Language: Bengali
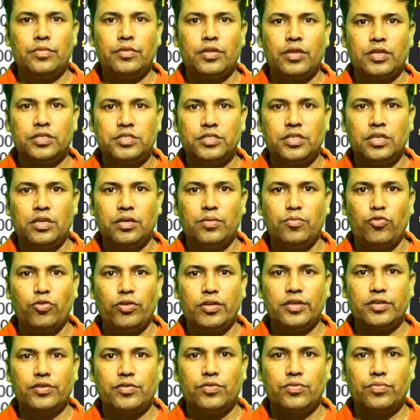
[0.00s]
আসসালামু
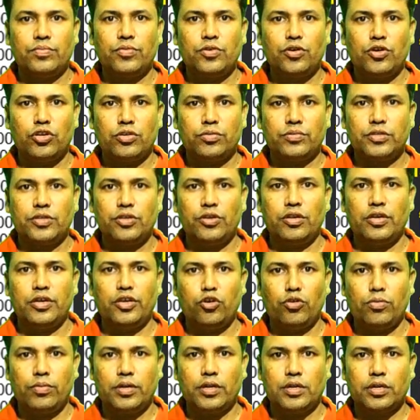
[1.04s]
আলাইকুম রহমতুল্লাহ
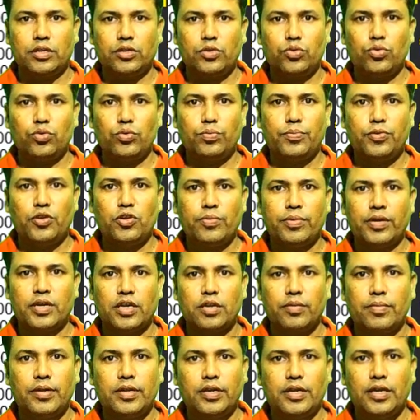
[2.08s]
ওবরাকাত প্রিয়
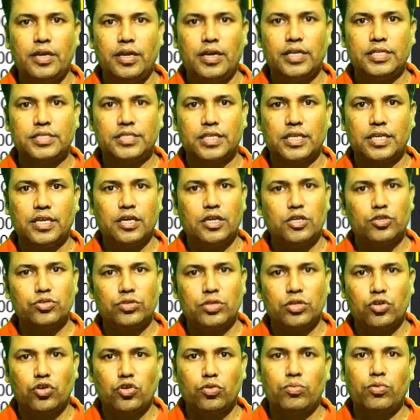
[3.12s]
ব্যাংকার ভাইরা আজকে
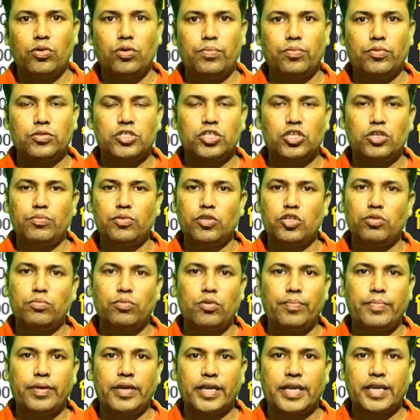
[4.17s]
আলোচনা করব পঁচানব্বইতম
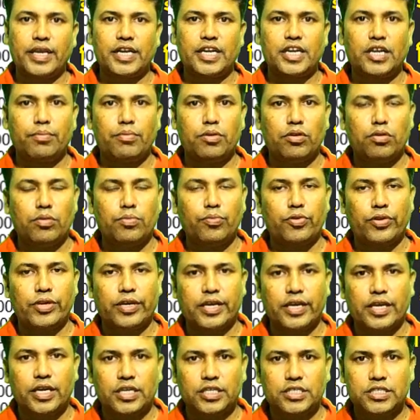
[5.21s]
ব্যাংকিং ডিপ্লোমা
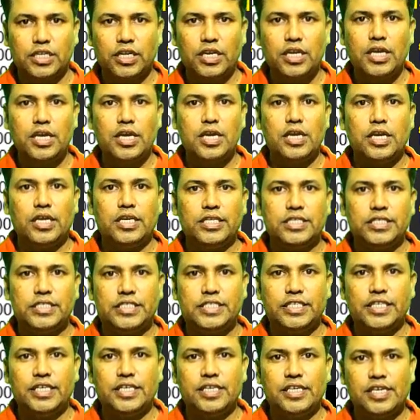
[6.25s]
পরীক্ষায় আসা
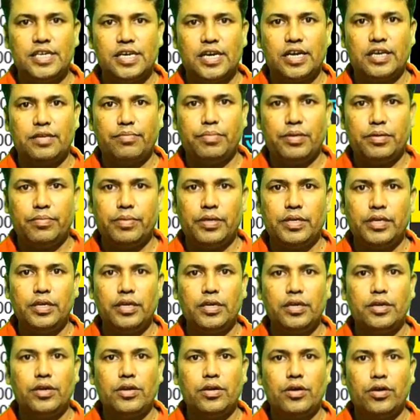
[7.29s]
জে জেএআইবিবি
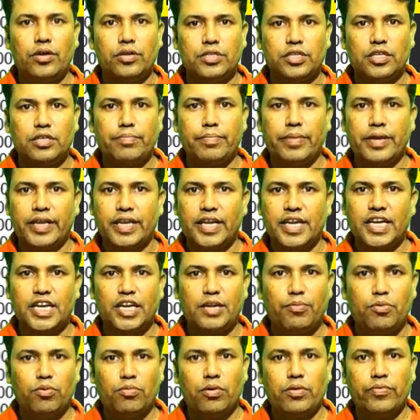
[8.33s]
অর্থাৎ ব্যাংকিং
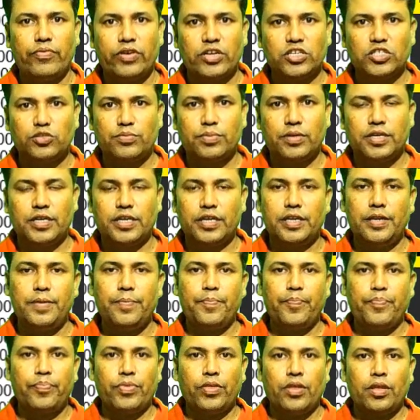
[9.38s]
ডিপ্লোমা ফার্স্ট পার্টের
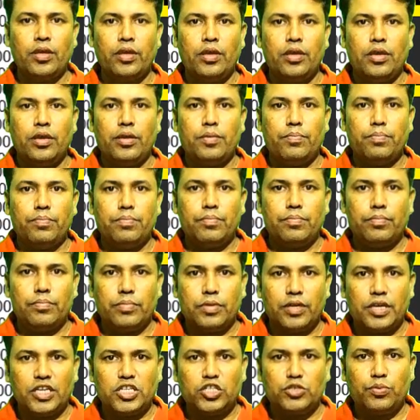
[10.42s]

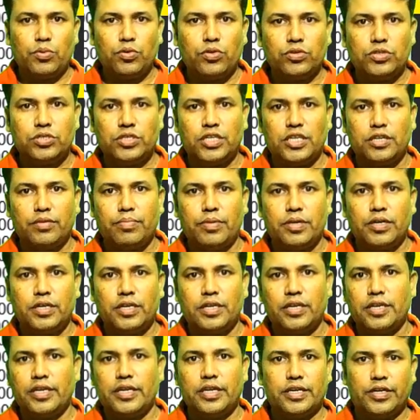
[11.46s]
ক্যাশ ফ্লো
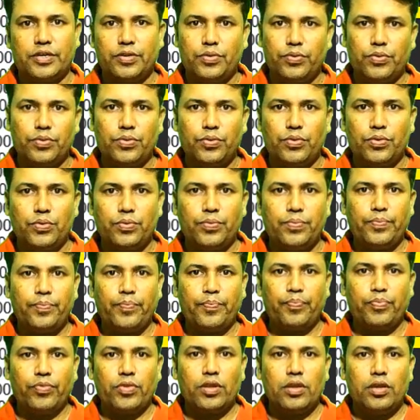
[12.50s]
স্টেটমেন্টের একটি অঙ্ক
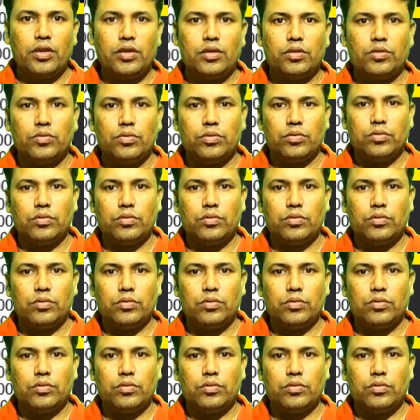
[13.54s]
তো